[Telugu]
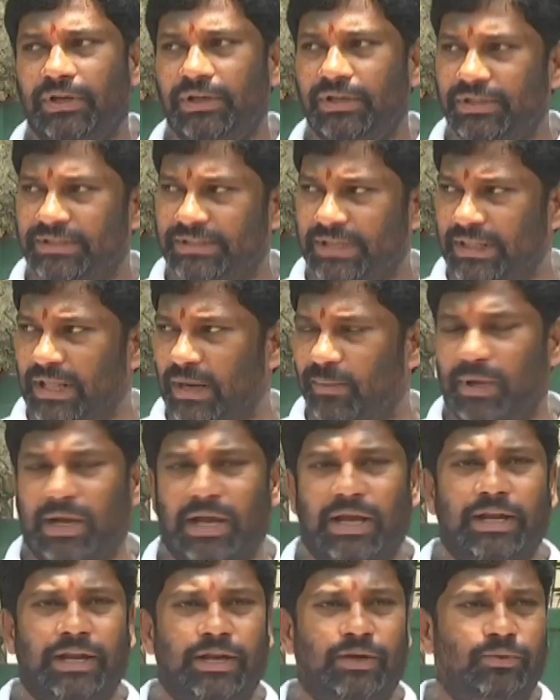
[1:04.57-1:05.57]
ఈ
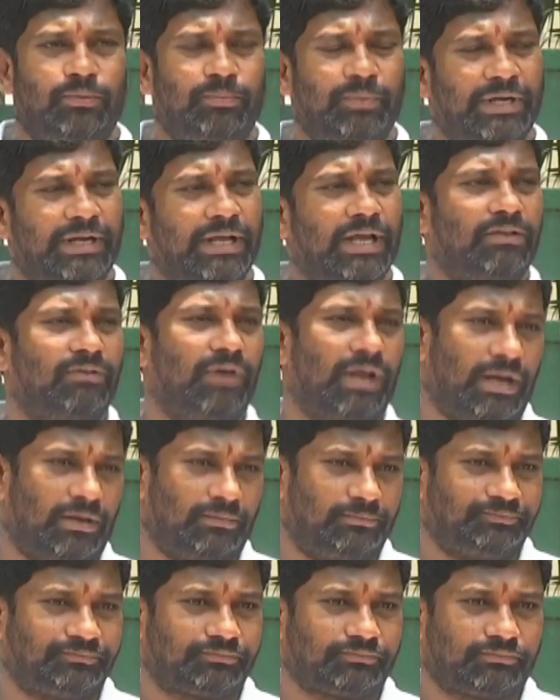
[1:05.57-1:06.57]
సందర్భంగా నేను మీడియా ద్వారా
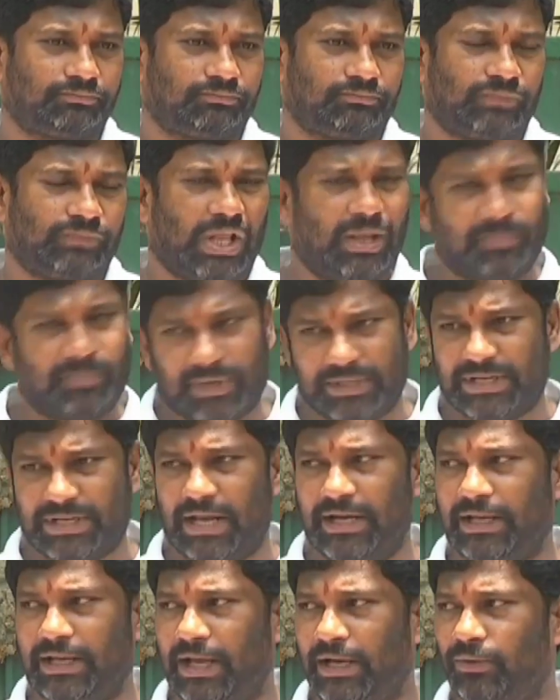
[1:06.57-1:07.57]

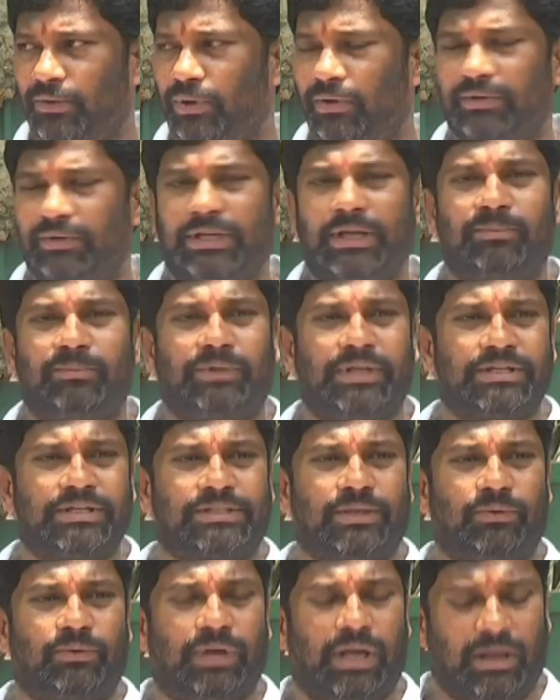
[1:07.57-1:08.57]
ప్రజానీకానికి కూడా విజ్ఞప్తి
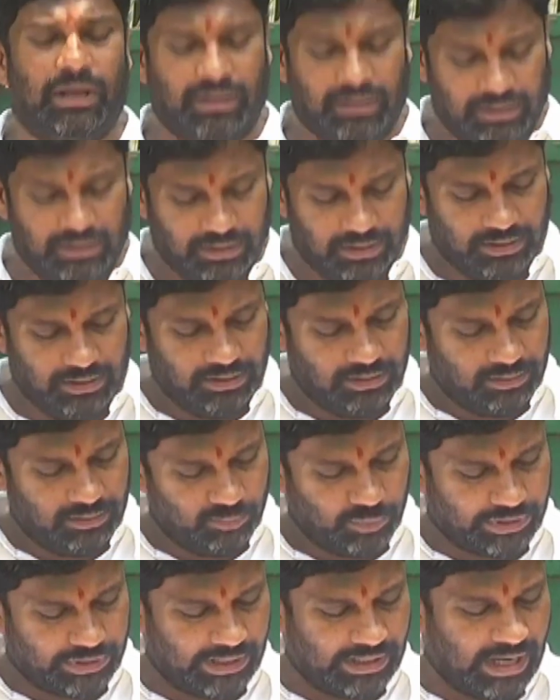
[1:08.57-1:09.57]
చేస్తూ ఉన్నా
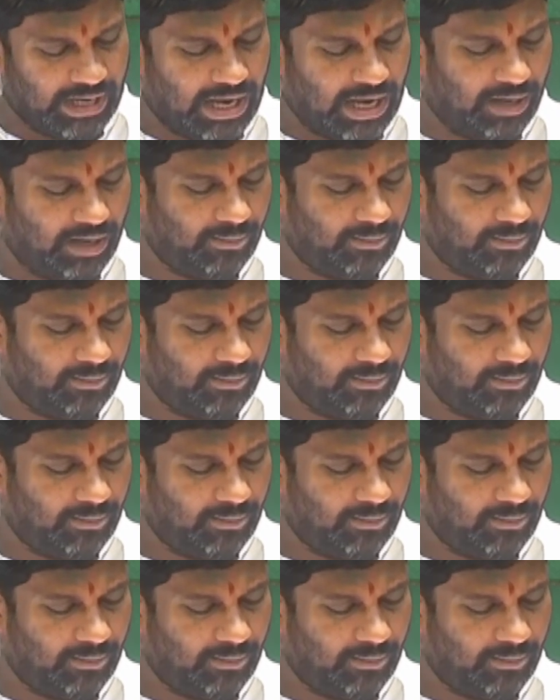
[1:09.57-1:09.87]
ముఖ్యంగా